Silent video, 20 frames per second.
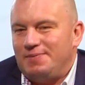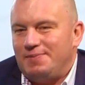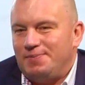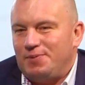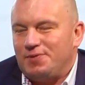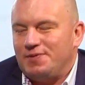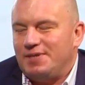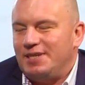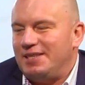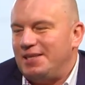
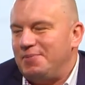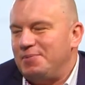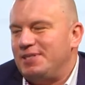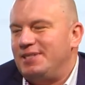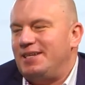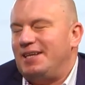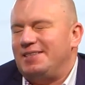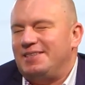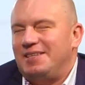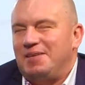pod względem
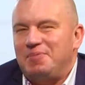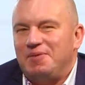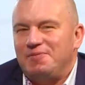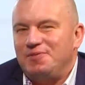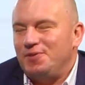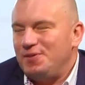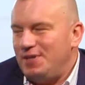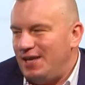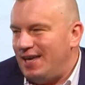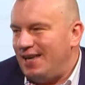zdrad na
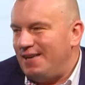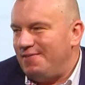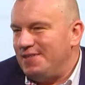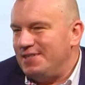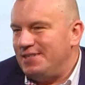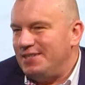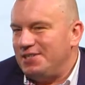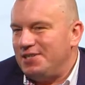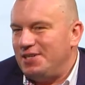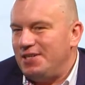pewno nie,
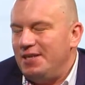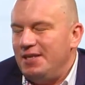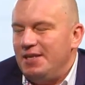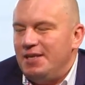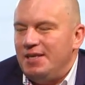więc jeżeli